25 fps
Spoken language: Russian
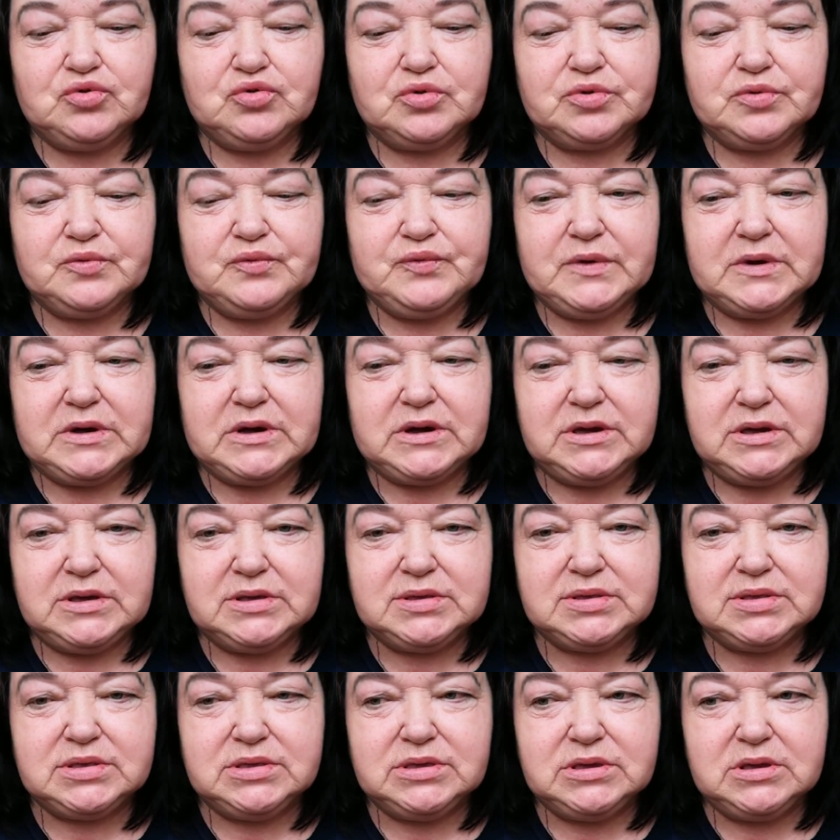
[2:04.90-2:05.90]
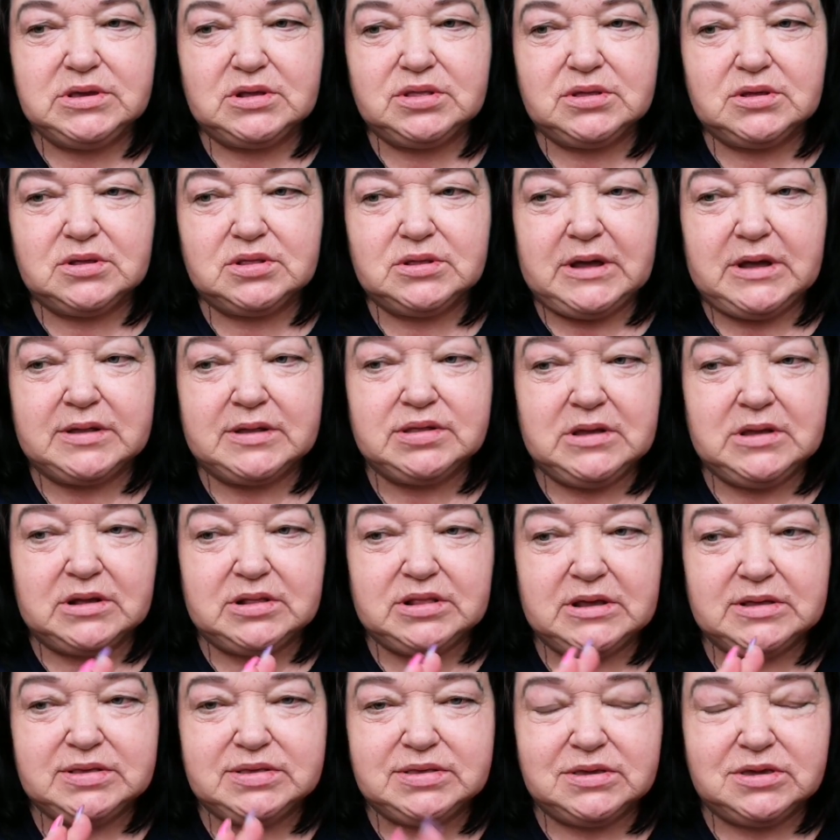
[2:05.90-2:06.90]
что он ВК сделал,
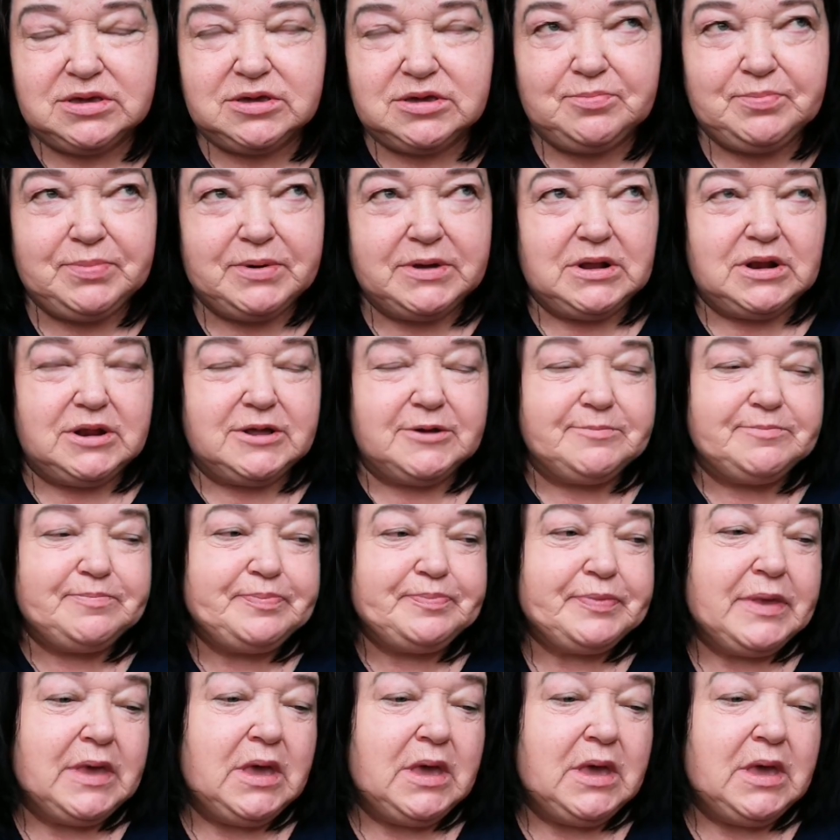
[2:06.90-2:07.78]
одноклассники были.